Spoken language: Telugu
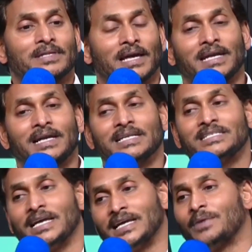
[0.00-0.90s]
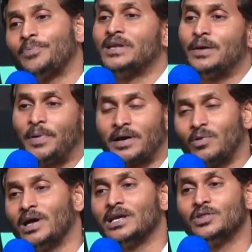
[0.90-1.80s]
సరిగ్గా చేయకపోయినా
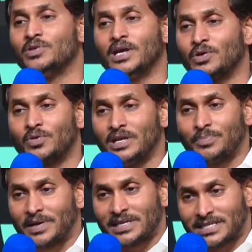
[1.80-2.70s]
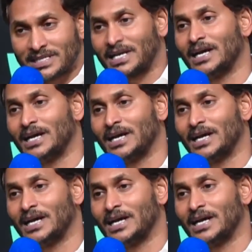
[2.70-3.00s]
పర్వాలేదు అని అనుకునే పరిస్థితి